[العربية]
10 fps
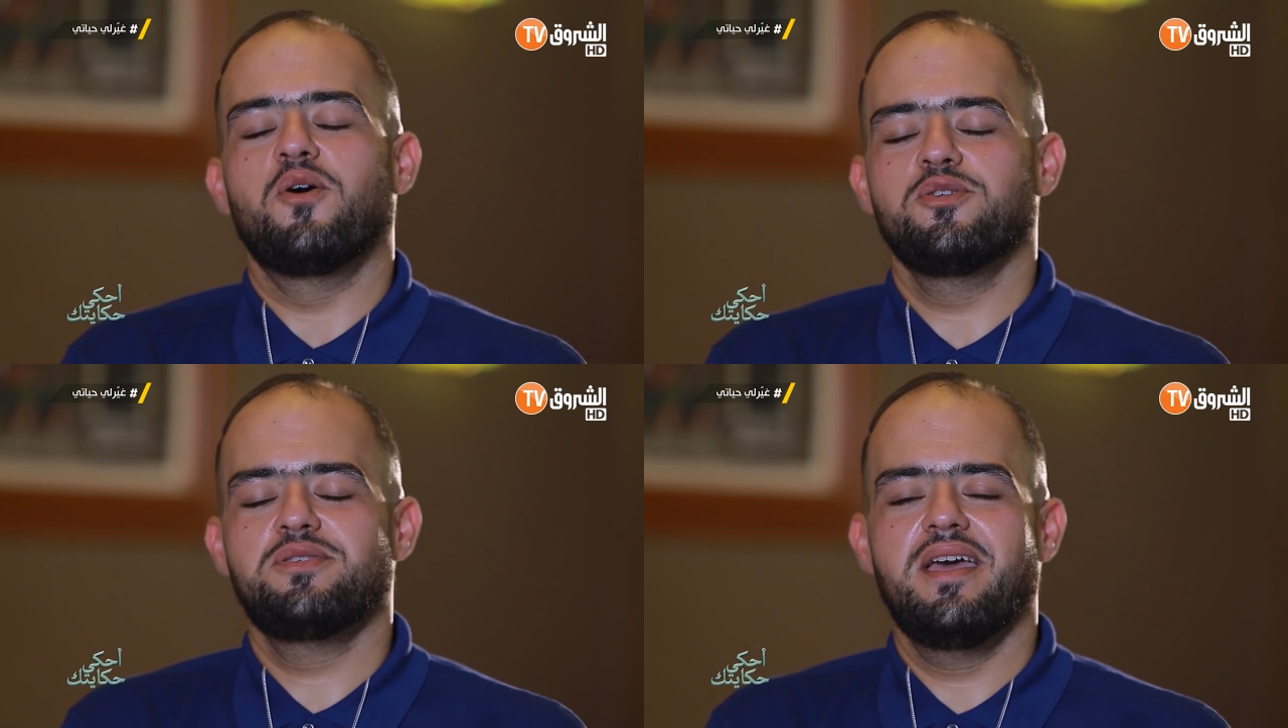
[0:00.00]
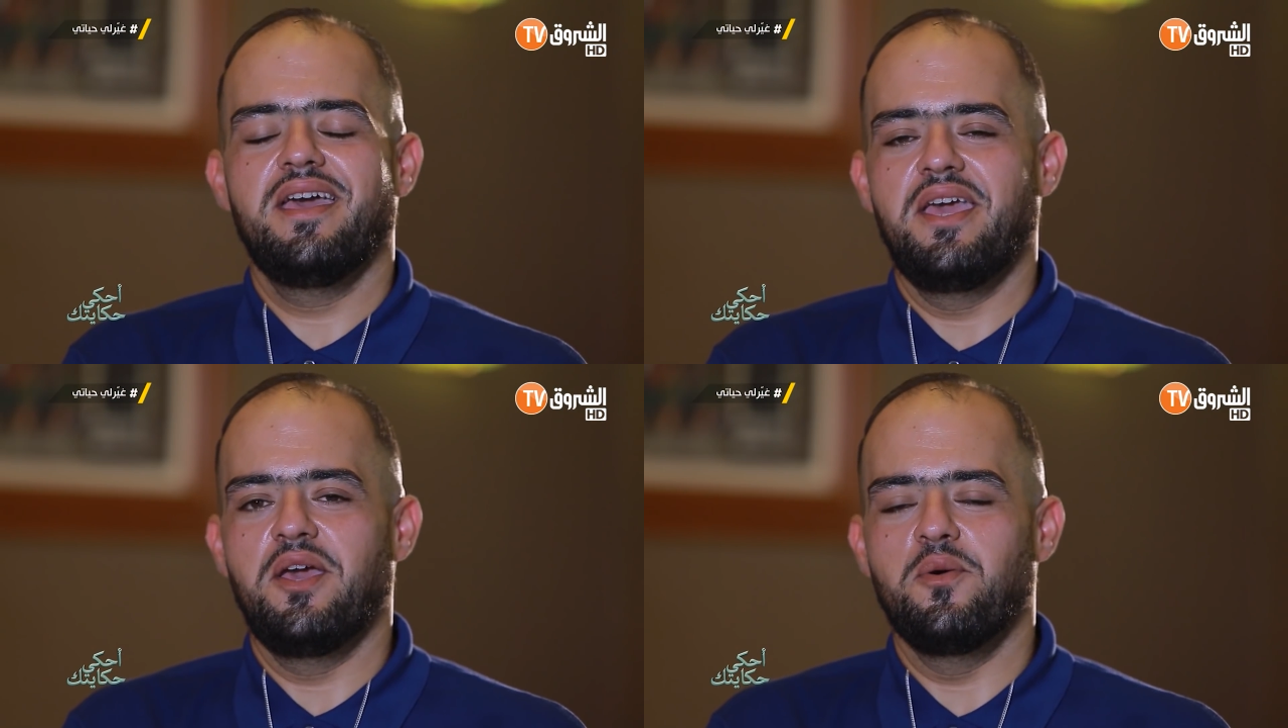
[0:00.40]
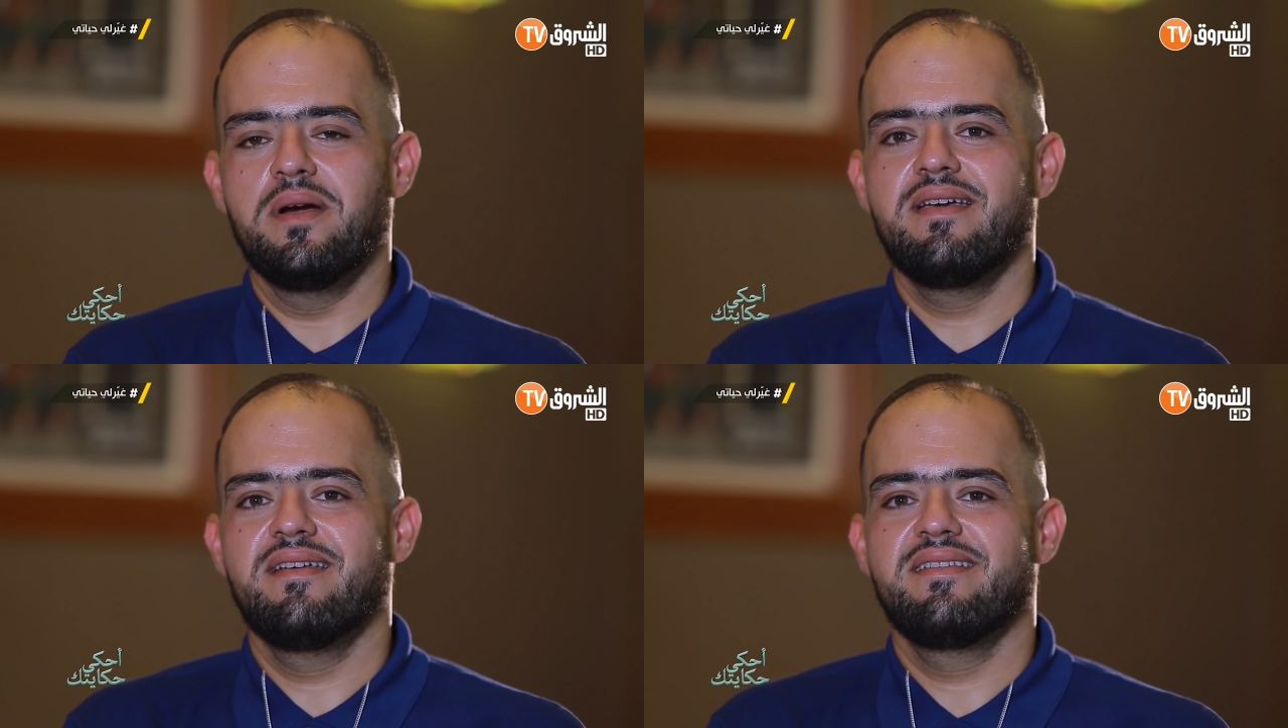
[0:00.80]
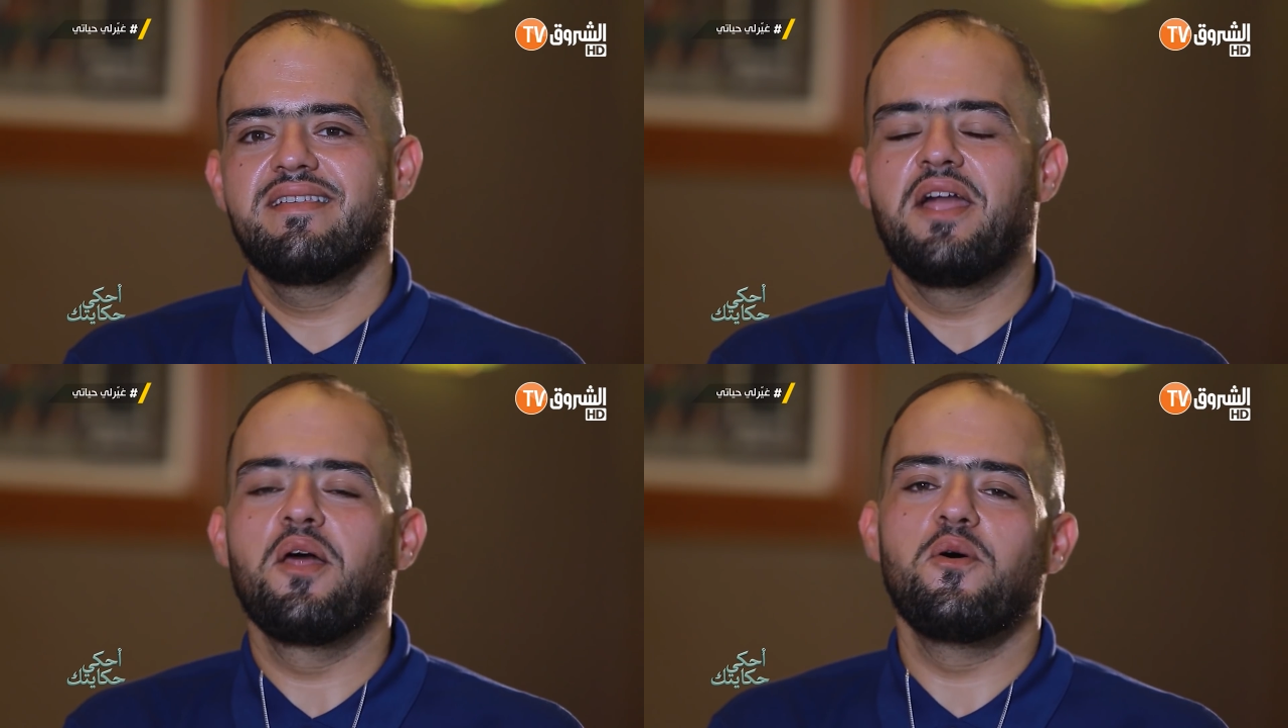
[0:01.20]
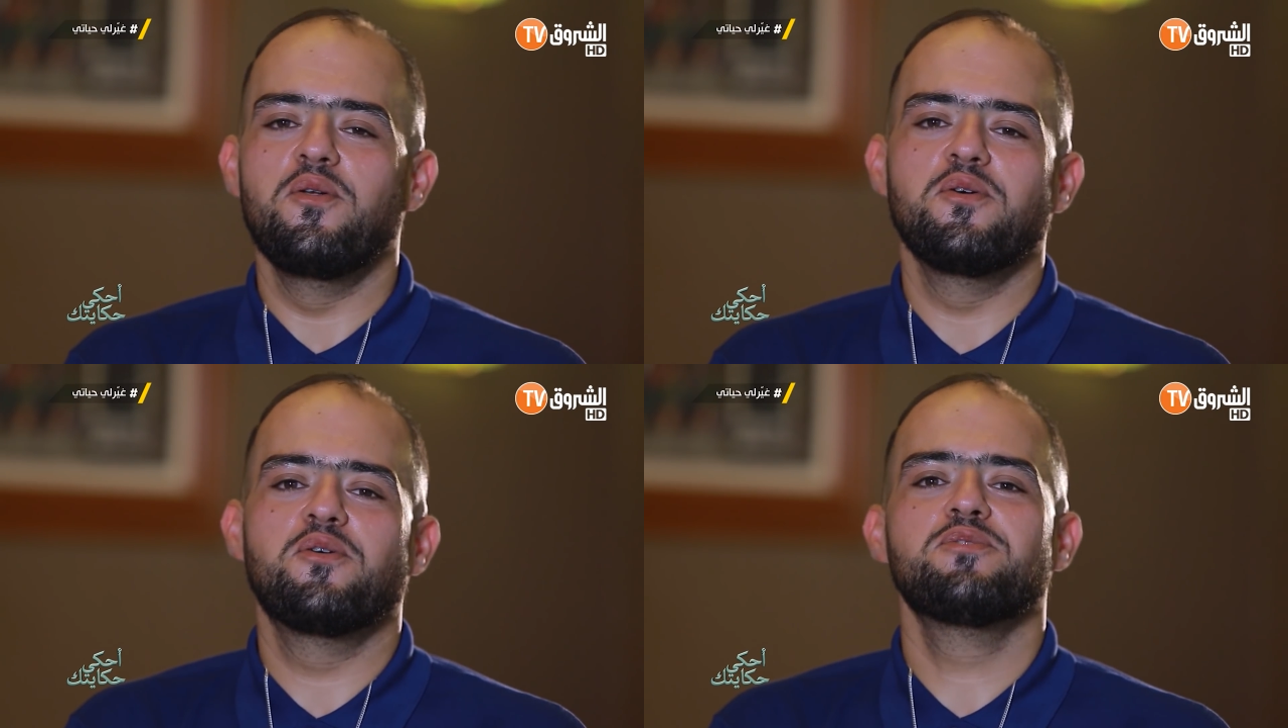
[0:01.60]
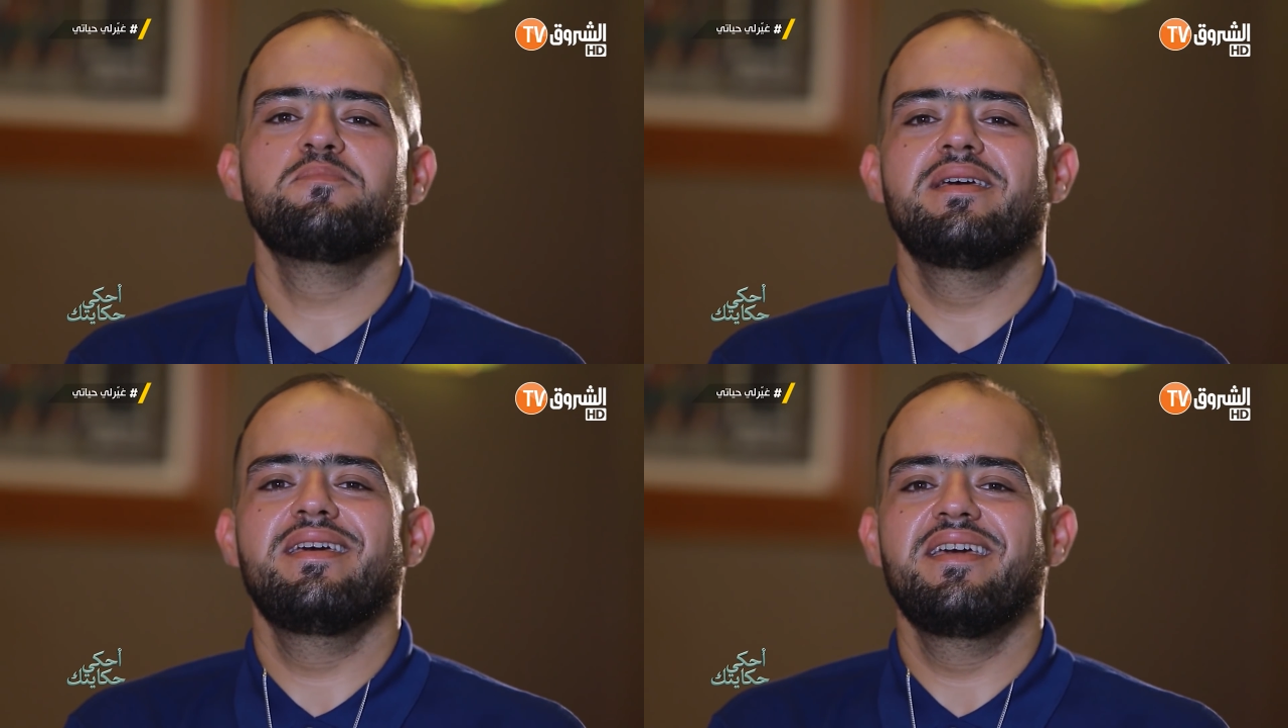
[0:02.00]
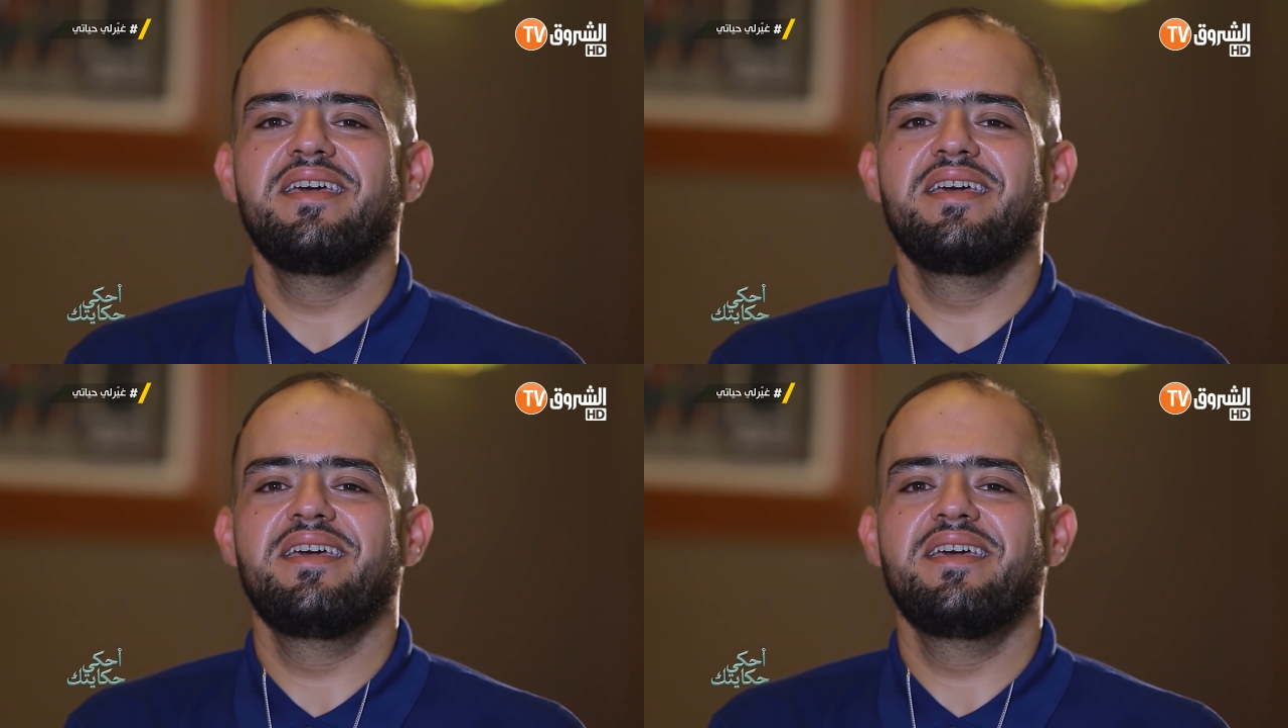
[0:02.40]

كوتش نحييك أنا أقول له كوتش مي